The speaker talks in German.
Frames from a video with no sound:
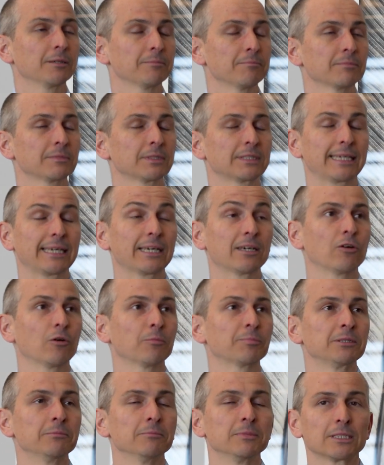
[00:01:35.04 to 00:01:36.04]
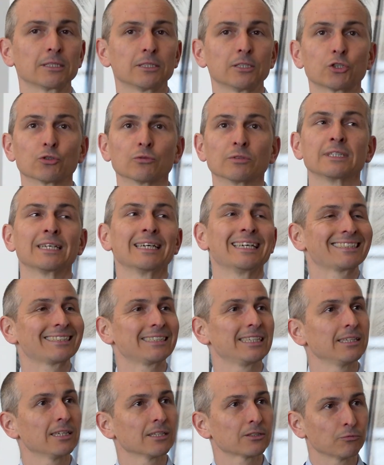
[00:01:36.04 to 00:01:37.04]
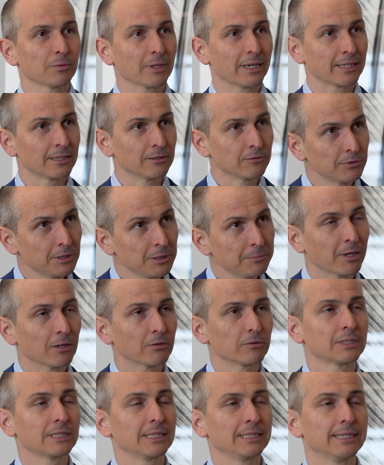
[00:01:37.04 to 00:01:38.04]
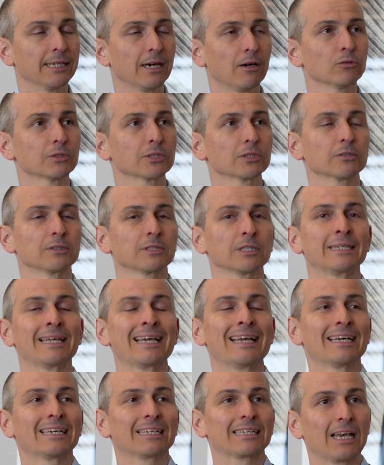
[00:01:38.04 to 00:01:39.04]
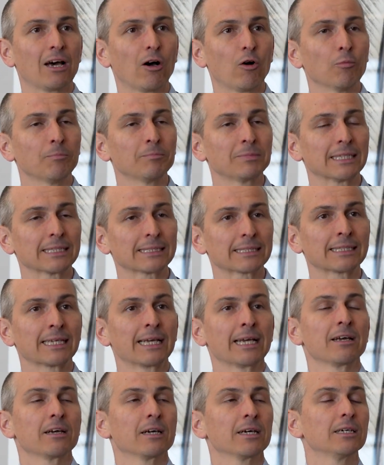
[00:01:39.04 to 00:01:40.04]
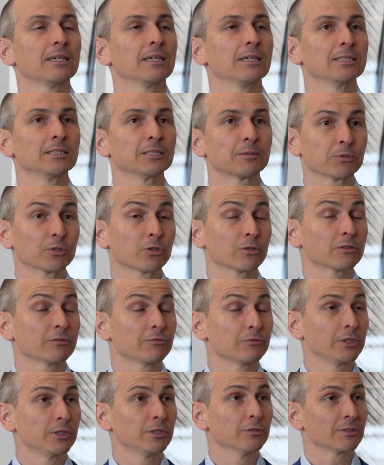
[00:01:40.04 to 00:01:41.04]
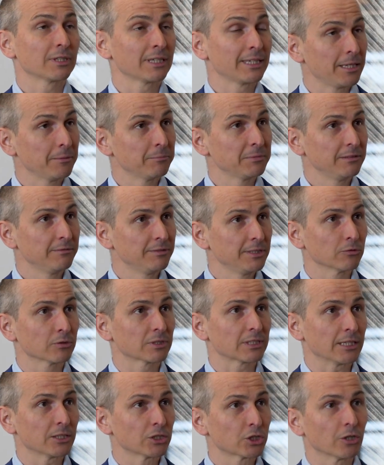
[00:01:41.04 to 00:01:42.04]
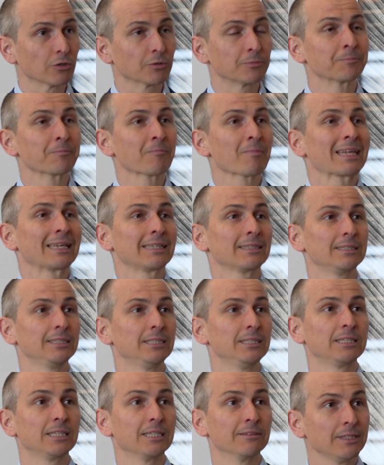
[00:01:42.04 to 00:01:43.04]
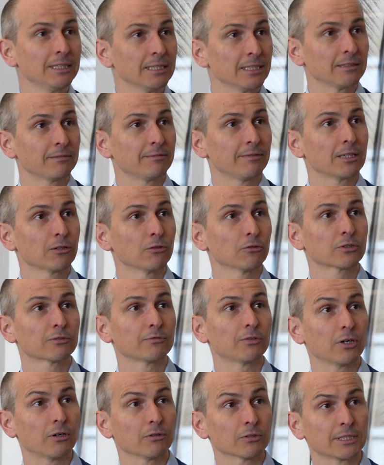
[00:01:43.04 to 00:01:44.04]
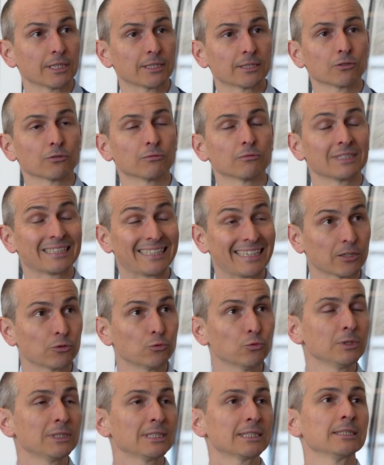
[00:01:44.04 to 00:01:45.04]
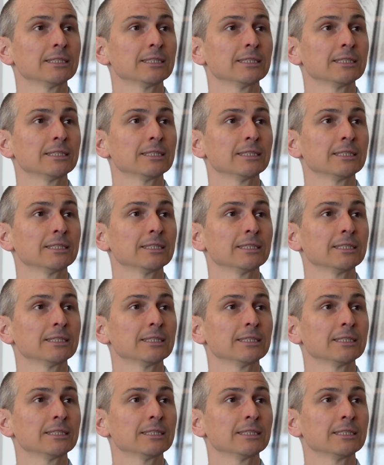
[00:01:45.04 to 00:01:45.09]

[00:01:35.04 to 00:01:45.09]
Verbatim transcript: ähm, sehr optimistisch und sehen das über einen Rebound hinaus, sondern glauben, dass äh, insbesondere für die Unternehmen, die wir uns anschauen, die Gewinnentwicklungsvoraussetzungen sehr gut